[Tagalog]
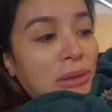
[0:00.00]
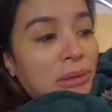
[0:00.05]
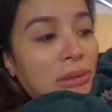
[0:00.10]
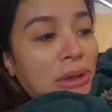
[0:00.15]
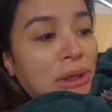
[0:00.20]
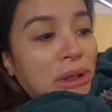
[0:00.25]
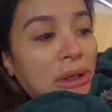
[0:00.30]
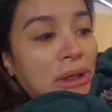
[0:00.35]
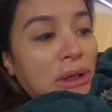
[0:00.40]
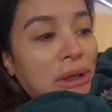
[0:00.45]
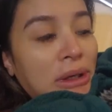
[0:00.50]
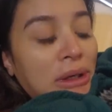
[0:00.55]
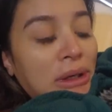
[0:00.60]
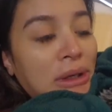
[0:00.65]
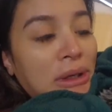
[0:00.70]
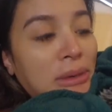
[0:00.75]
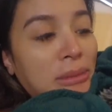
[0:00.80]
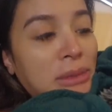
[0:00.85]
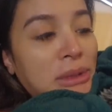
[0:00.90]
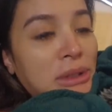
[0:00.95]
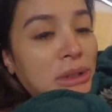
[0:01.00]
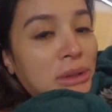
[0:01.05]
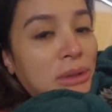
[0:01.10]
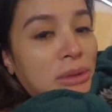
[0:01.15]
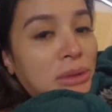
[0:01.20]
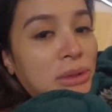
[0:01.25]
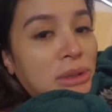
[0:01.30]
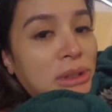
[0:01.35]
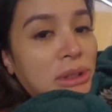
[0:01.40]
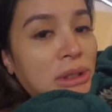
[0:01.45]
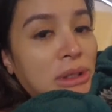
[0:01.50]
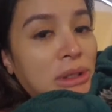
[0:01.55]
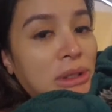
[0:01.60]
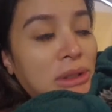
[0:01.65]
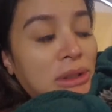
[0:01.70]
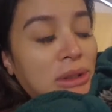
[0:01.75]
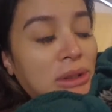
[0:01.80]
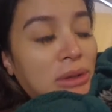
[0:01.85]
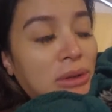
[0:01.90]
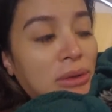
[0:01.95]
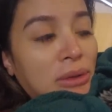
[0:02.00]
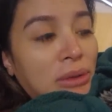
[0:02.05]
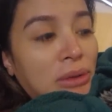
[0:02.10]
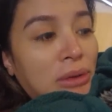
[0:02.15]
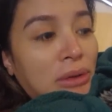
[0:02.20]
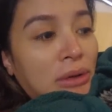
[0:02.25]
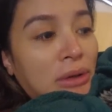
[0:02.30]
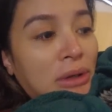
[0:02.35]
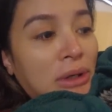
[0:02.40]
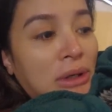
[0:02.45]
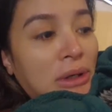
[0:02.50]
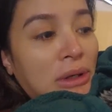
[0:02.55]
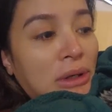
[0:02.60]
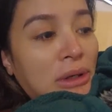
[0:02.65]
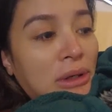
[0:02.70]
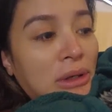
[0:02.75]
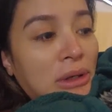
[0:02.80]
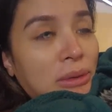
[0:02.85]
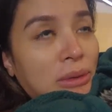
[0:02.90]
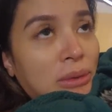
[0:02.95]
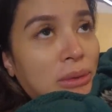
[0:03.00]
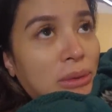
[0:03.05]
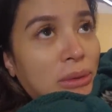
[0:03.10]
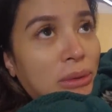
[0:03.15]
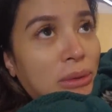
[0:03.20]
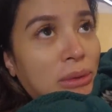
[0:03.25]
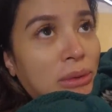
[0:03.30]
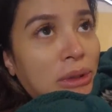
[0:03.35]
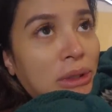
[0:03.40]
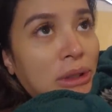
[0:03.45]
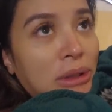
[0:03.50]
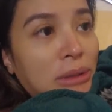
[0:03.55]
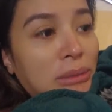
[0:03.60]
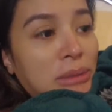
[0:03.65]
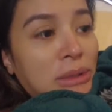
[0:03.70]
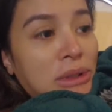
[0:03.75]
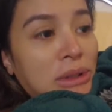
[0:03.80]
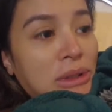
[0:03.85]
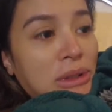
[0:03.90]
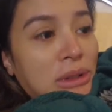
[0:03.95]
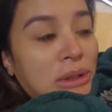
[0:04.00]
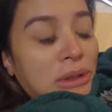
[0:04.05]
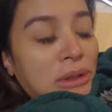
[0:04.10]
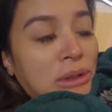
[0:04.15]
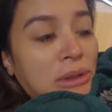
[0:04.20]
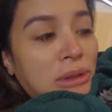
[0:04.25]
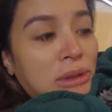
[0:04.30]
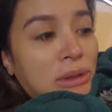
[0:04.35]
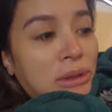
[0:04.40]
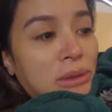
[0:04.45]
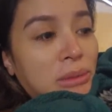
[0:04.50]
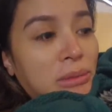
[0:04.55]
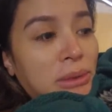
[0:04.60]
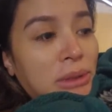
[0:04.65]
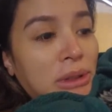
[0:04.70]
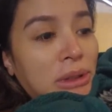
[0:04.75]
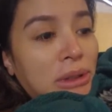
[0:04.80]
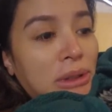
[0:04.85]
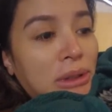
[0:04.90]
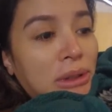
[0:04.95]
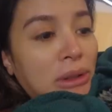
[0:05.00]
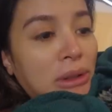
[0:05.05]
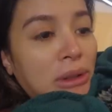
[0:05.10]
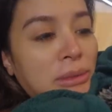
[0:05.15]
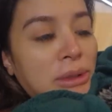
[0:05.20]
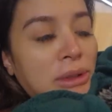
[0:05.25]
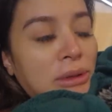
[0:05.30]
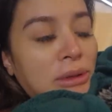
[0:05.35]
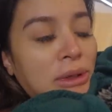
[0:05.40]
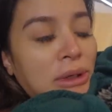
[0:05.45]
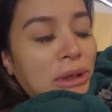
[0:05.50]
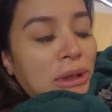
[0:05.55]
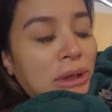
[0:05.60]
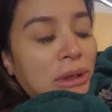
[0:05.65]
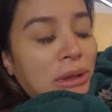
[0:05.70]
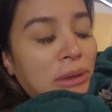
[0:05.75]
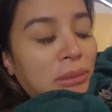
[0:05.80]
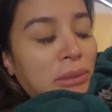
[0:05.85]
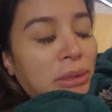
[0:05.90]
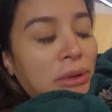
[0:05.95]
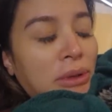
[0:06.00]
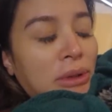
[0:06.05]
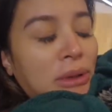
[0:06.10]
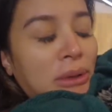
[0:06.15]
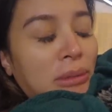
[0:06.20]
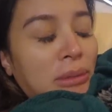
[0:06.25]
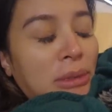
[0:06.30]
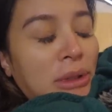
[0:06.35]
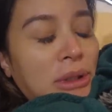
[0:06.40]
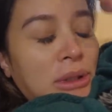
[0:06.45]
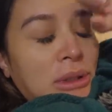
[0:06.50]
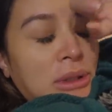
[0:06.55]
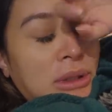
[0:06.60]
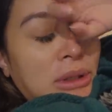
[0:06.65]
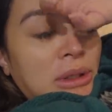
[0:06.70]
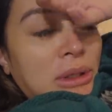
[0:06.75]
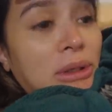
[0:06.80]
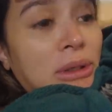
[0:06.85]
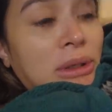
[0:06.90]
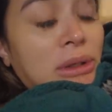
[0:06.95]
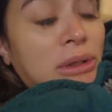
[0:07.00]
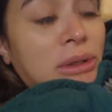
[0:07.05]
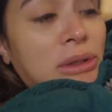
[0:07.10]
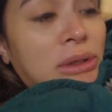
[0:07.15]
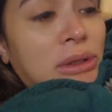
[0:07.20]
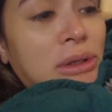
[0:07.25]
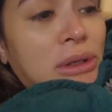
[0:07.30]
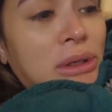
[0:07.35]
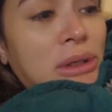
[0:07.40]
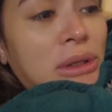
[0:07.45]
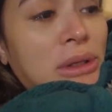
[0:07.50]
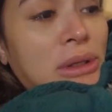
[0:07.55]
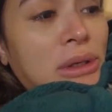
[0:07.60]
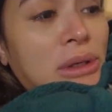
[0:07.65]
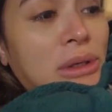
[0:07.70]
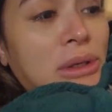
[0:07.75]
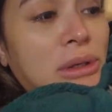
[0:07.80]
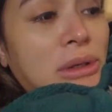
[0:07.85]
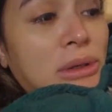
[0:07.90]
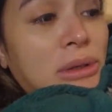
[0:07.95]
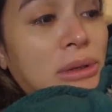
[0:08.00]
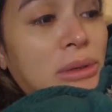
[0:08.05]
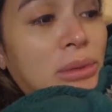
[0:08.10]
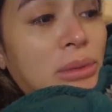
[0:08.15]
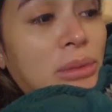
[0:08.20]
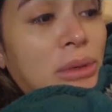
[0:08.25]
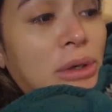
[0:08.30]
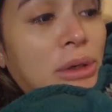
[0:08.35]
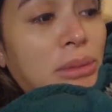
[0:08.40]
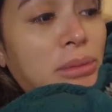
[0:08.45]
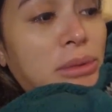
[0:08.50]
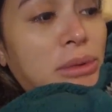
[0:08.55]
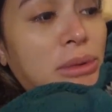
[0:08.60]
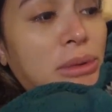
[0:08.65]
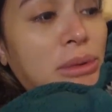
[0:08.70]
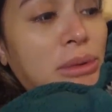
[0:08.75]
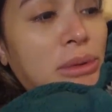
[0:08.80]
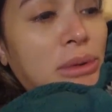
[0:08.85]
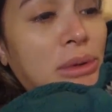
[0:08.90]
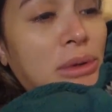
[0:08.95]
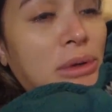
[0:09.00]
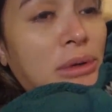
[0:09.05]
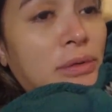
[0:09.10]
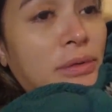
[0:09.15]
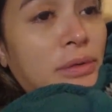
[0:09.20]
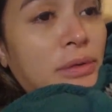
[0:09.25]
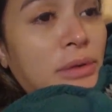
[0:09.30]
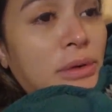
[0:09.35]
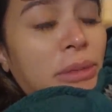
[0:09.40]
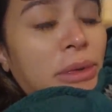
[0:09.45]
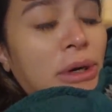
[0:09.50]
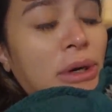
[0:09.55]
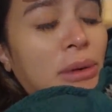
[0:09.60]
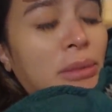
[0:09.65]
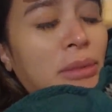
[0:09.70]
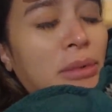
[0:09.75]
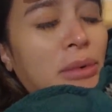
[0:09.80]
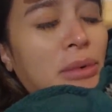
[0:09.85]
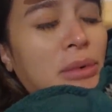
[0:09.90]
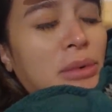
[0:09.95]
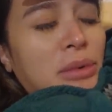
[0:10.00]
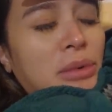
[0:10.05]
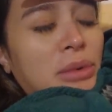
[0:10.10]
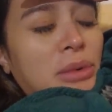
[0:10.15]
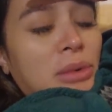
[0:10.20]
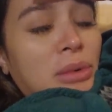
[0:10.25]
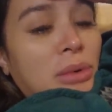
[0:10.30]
Waiting lang kami sa go signal ni doktora kung go na kami sa hospital. Pero kailangan pa ulit mag-insert ng 2 capsules of primrose